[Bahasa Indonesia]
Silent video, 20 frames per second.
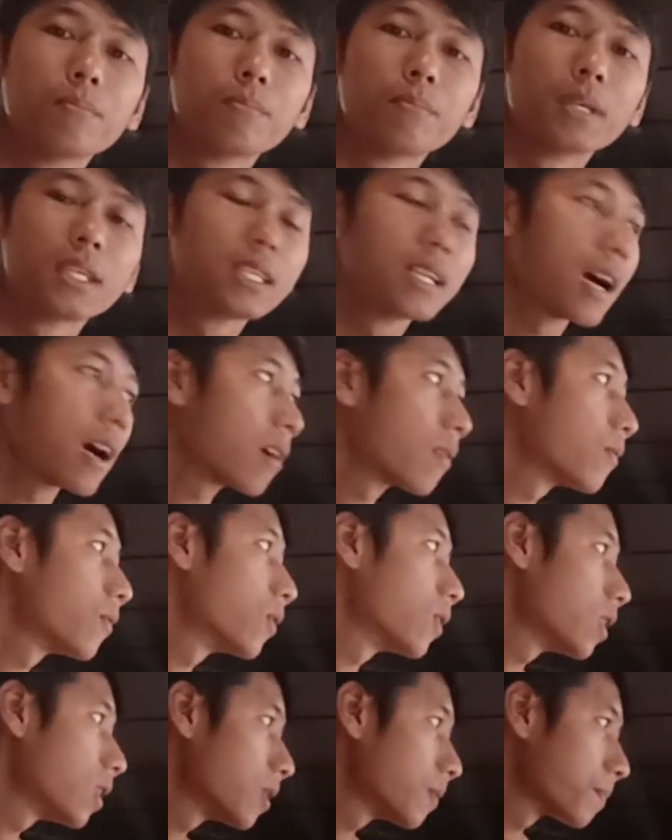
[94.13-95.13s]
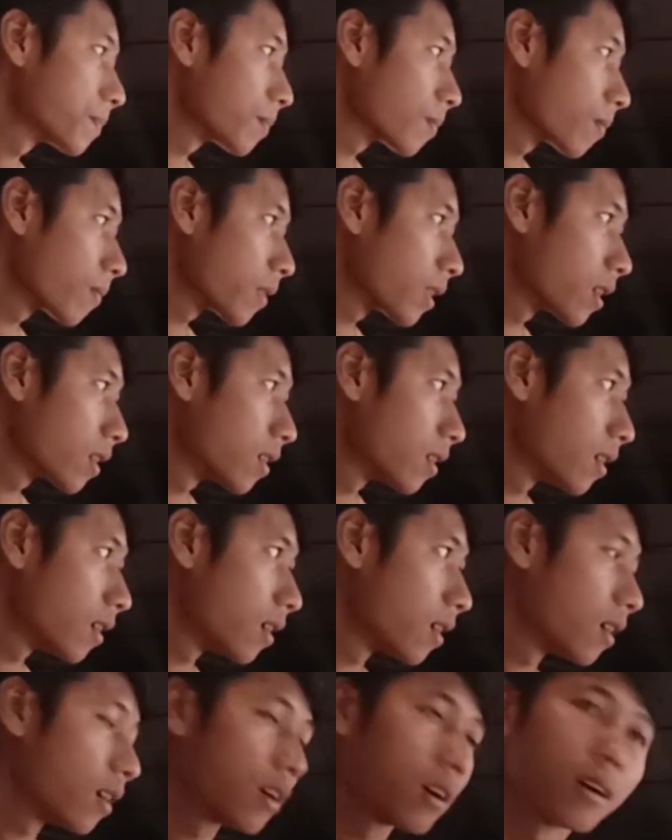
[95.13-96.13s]
bedah full
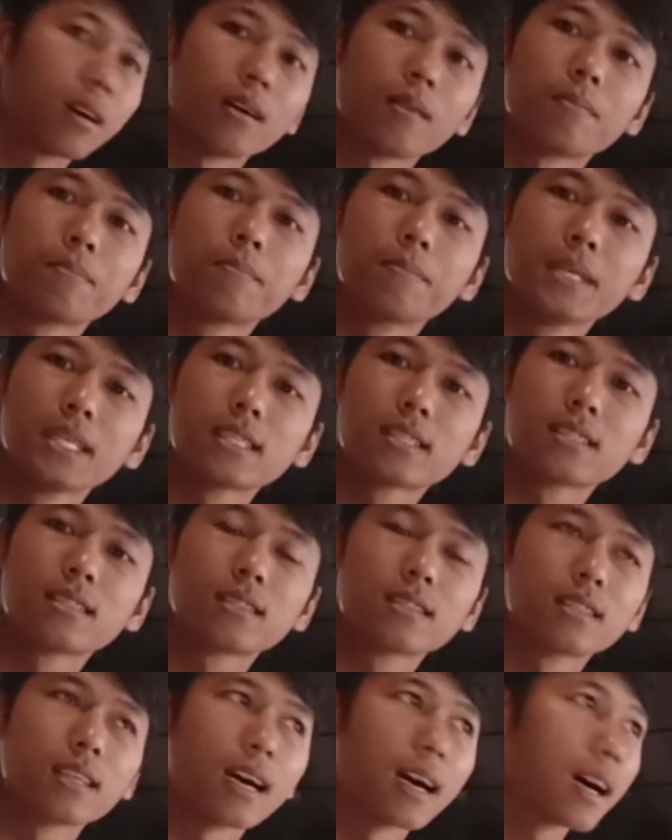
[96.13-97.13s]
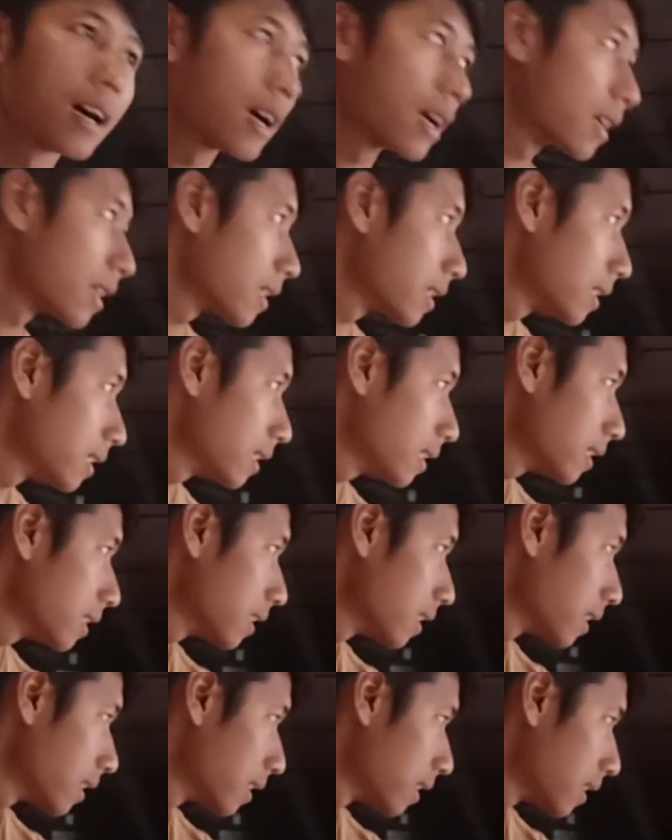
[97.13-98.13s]
uh, bis dari
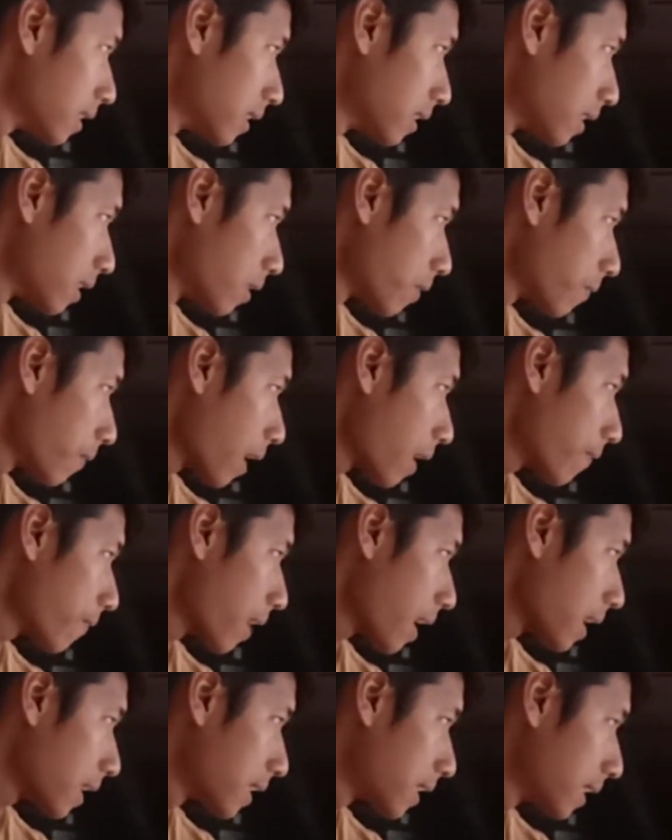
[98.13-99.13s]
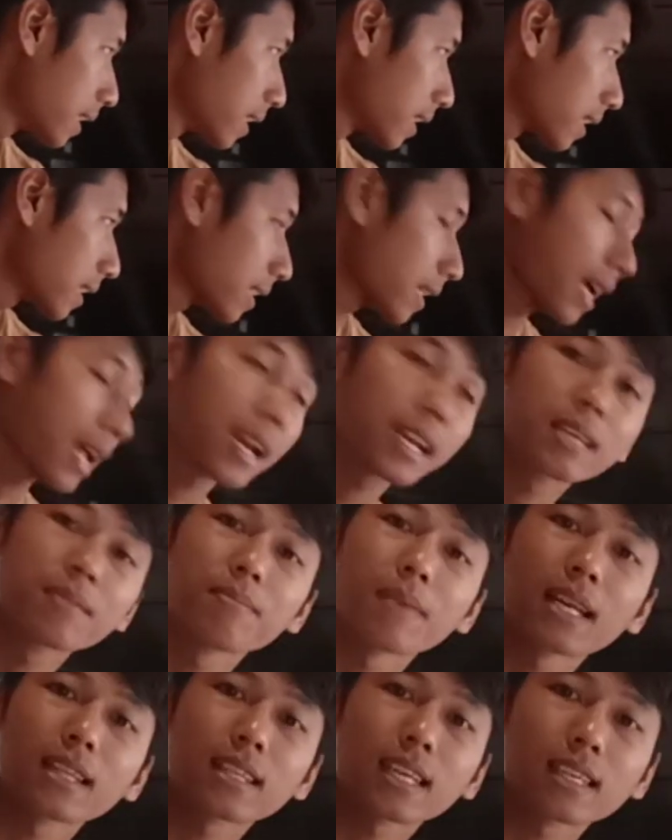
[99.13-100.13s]
Favage
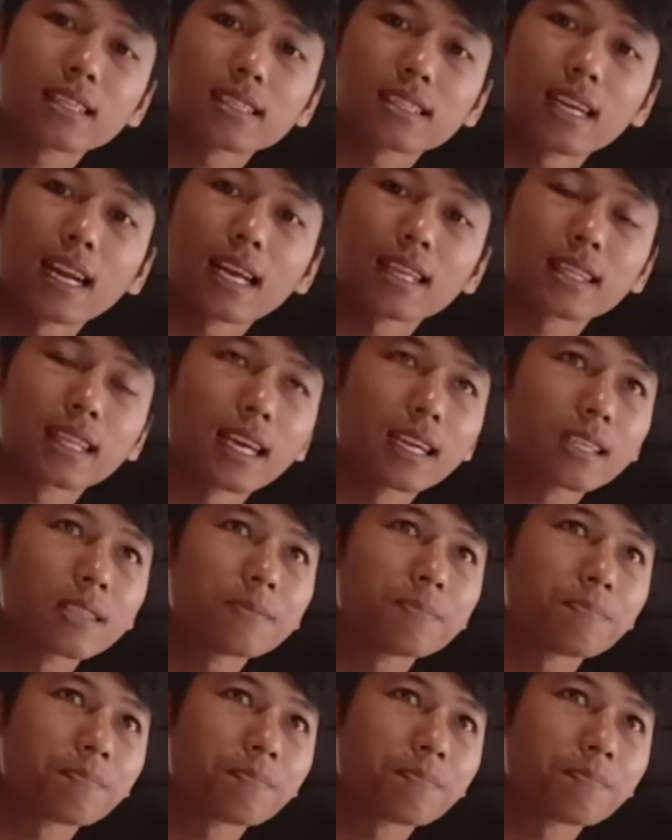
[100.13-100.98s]
Kalimantan Selatan.